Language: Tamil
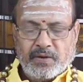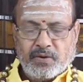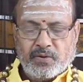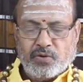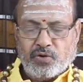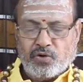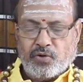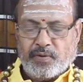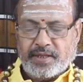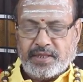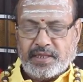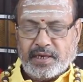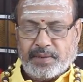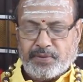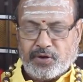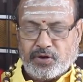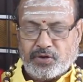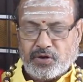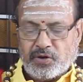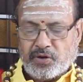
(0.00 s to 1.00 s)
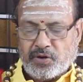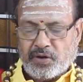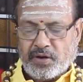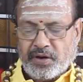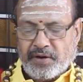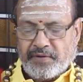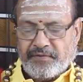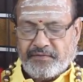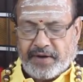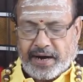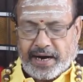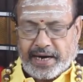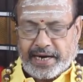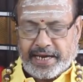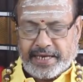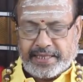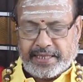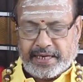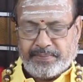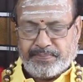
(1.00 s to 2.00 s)
குரு வந்தபோதோ
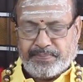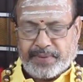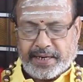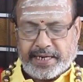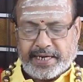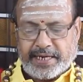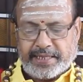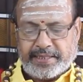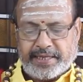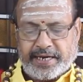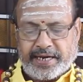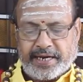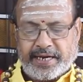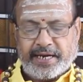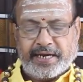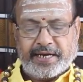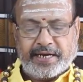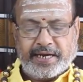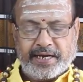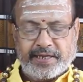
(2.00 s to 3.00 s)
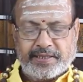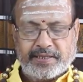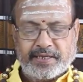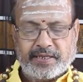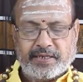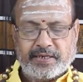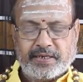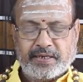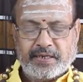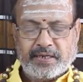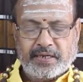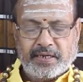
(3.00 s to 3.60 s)
வாலி தன் பட்டத்தை இழக்க நேர்ந்தது